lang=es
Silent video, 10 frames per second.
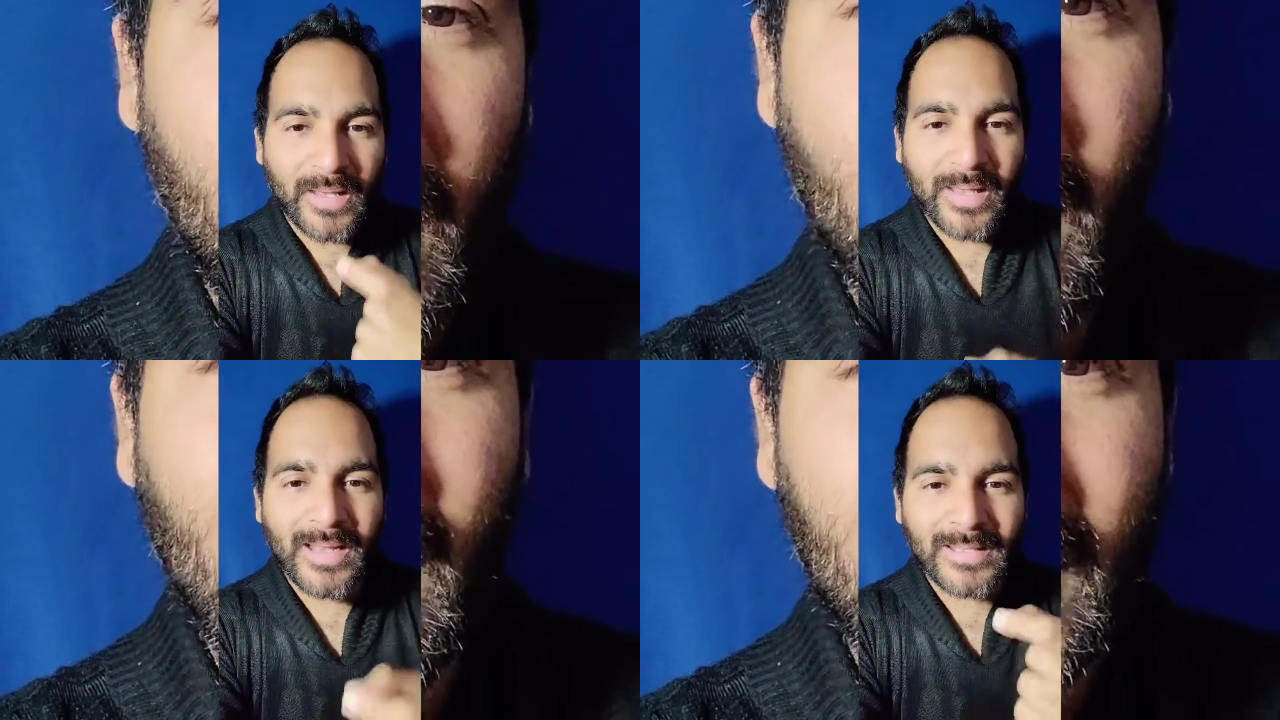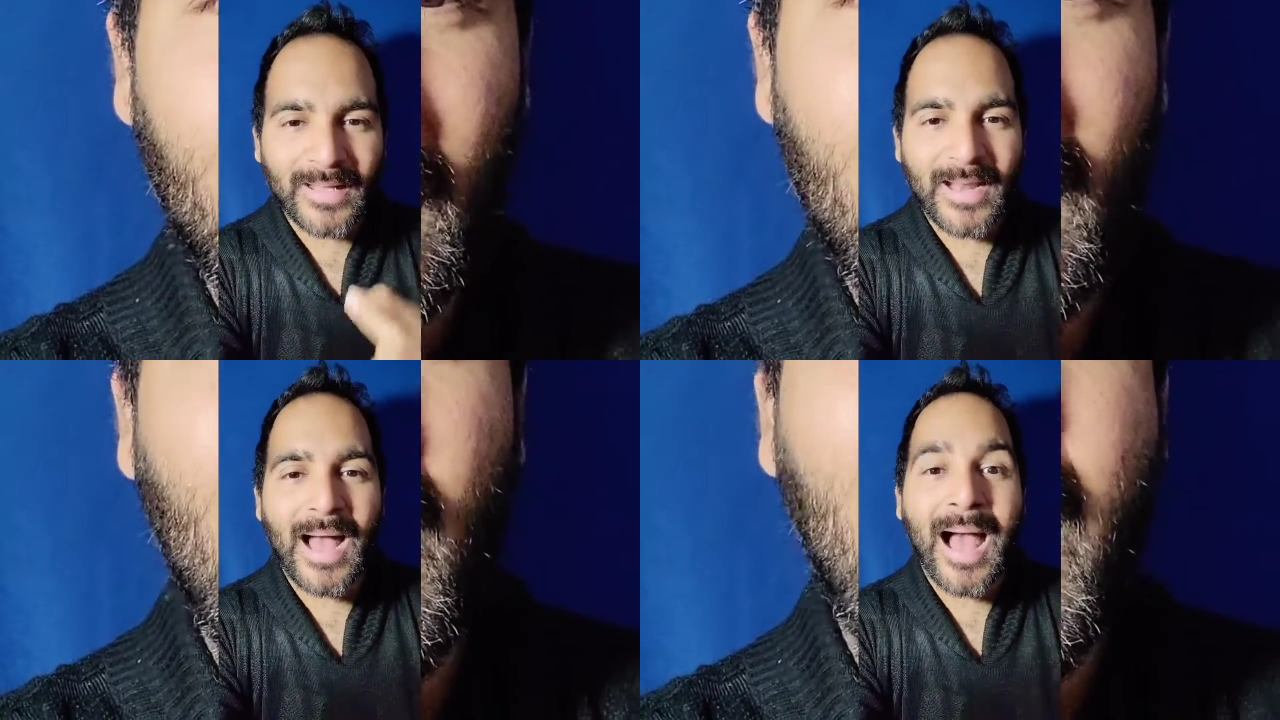Él
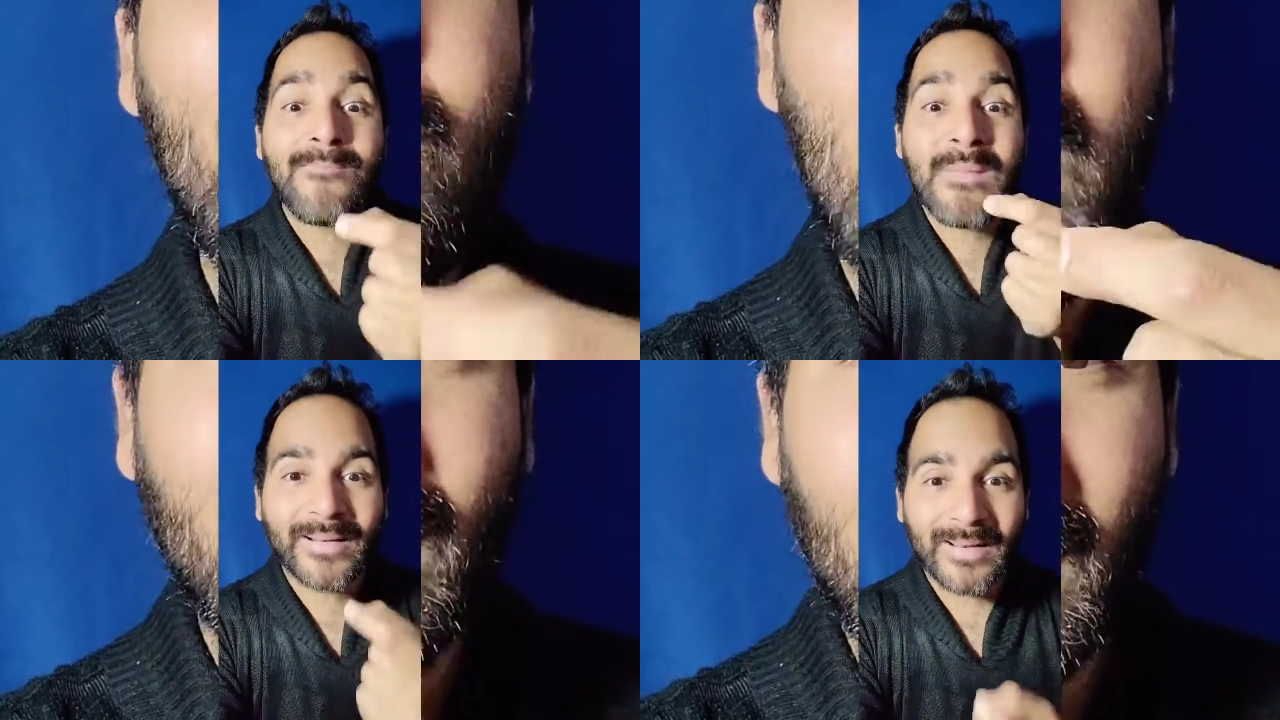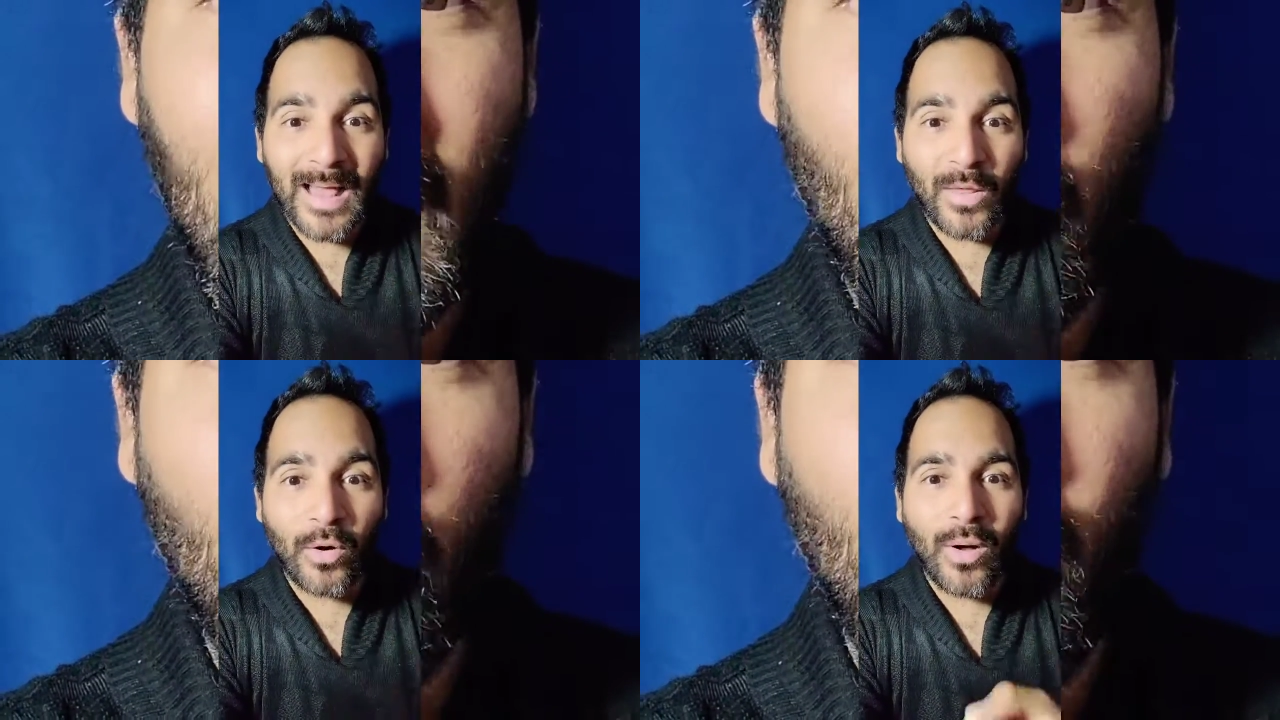estará
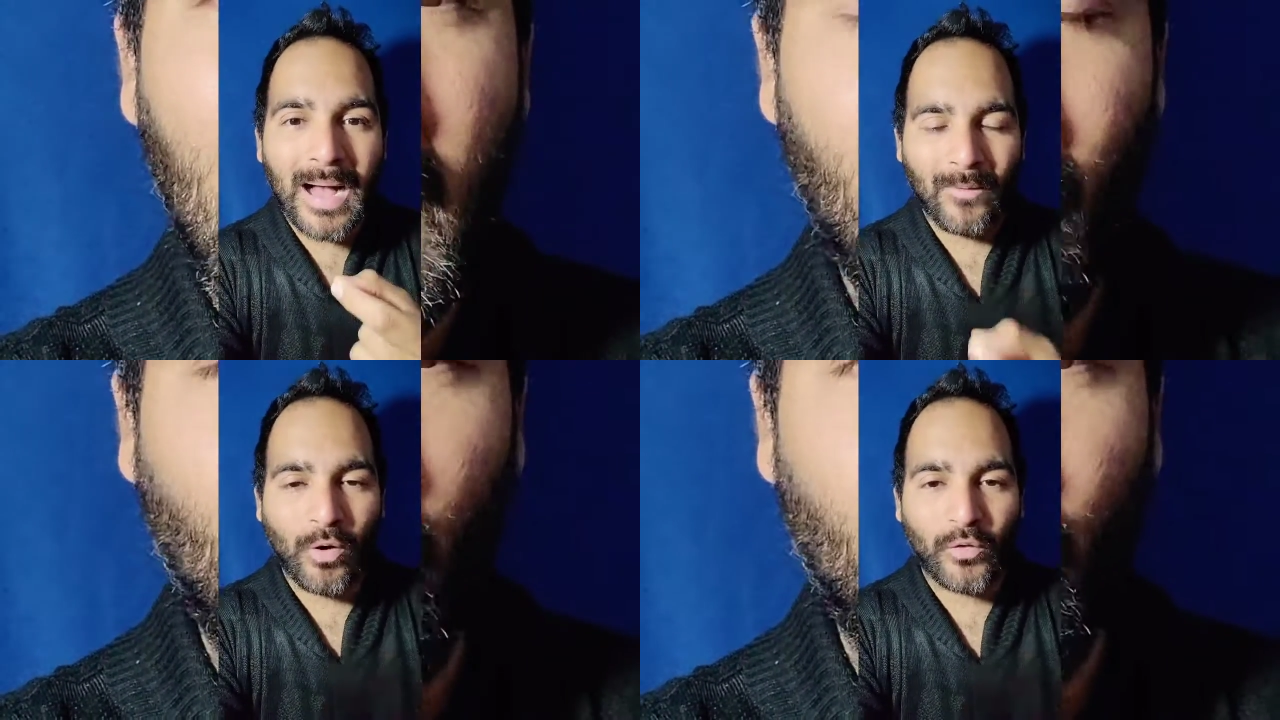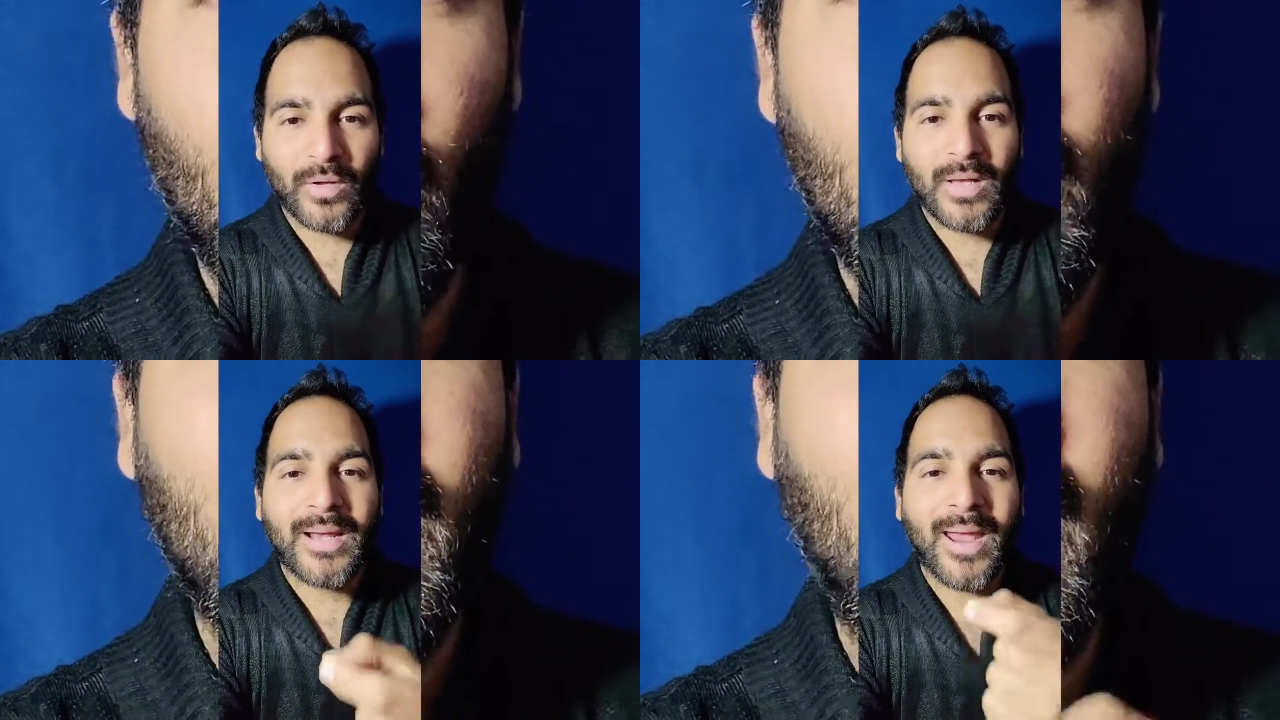amarrado a vos,